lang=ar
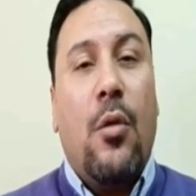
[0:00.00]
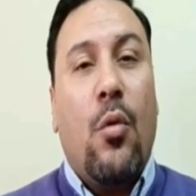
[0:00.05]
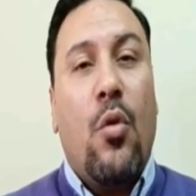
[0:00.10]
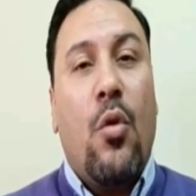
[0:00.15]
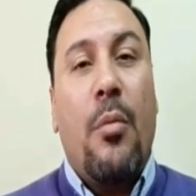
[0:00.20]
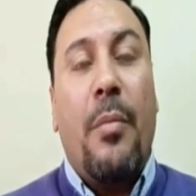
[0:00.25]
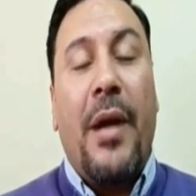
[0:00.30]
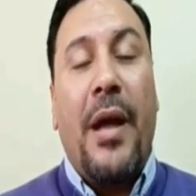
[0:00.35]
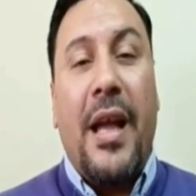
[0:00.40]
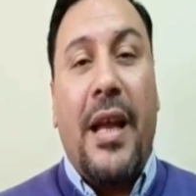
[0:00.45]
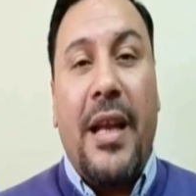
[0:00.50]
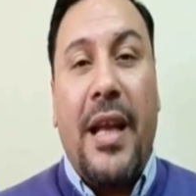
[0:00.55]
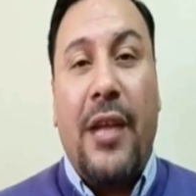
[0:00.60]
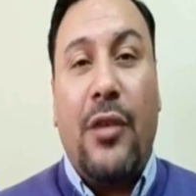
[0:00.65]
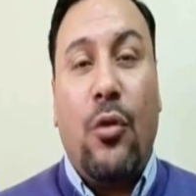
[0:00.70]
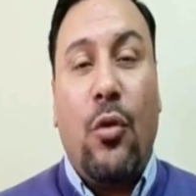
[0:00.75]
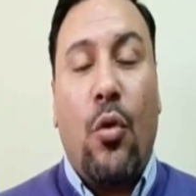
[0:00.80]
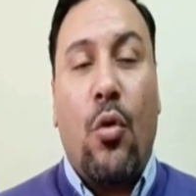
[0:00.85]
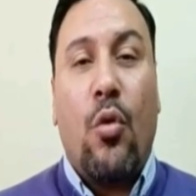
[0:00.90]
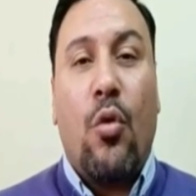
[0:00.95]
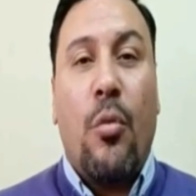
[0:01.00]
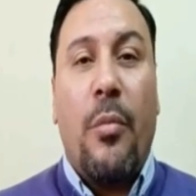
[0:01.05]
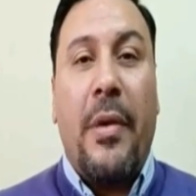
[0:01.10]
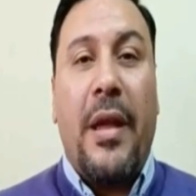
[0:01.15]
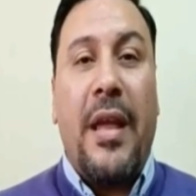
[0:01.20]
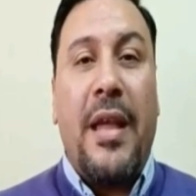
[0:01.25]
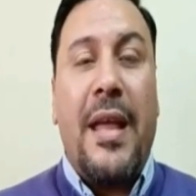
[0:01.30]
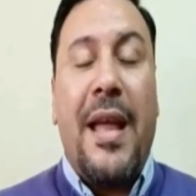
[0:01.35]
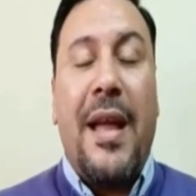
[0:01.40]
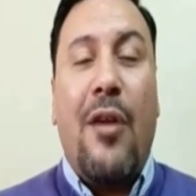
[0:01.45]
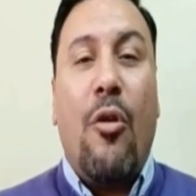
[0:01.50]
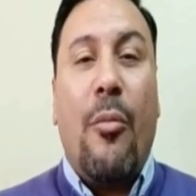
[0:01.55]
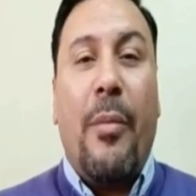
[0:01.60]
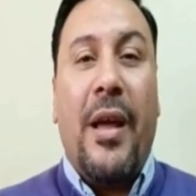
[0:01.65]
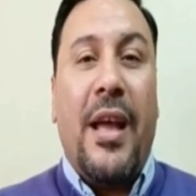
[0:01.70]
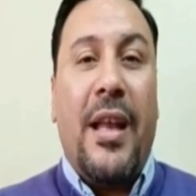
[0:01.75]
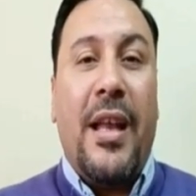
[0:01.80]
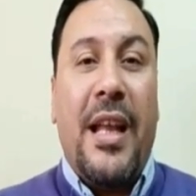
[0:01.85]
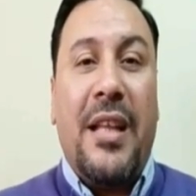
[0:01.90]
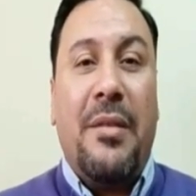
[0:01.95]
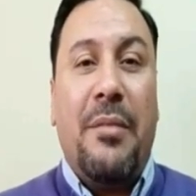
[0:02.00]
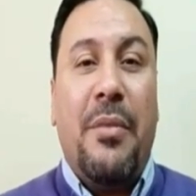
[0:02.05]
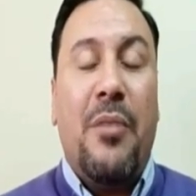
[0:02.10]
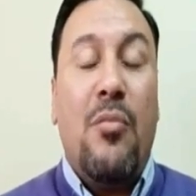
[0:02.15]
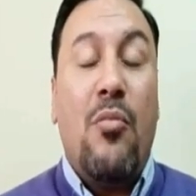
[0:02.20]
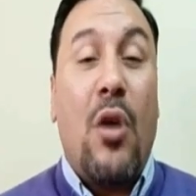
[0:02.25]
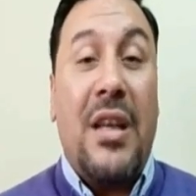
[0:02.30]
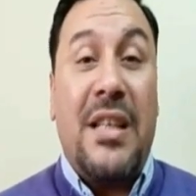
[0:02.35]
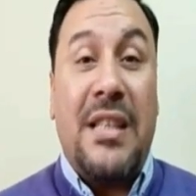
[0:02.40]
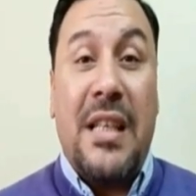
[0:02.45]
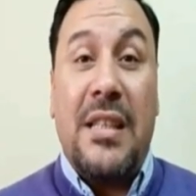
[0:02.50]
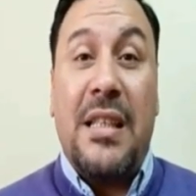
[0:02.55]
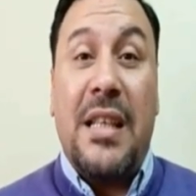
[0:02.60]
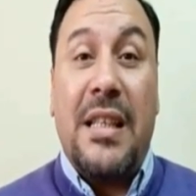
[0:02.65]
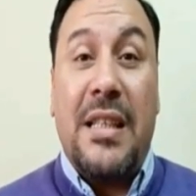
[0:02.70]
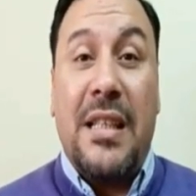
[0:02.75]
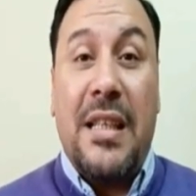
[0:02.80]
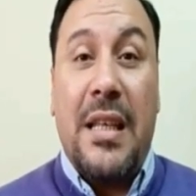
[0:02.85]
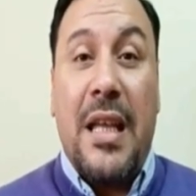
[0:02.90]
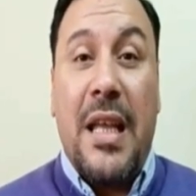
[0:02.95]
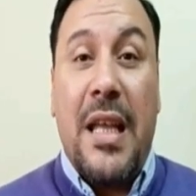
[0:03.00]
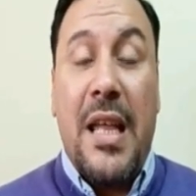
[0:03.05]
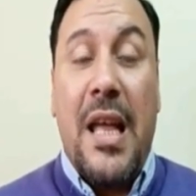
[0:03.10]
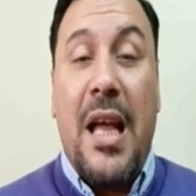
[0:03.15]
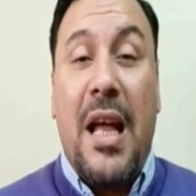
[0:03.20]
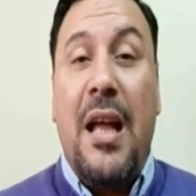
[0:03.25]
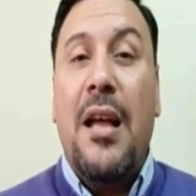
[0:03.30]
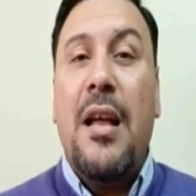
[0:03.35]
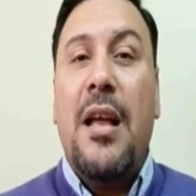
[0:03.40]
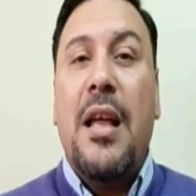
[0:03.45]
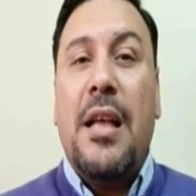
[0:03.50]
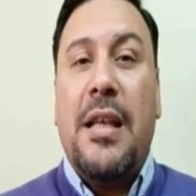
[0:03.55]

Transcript: وبيانات حكوميه وبيانات من مؤسسات دينيه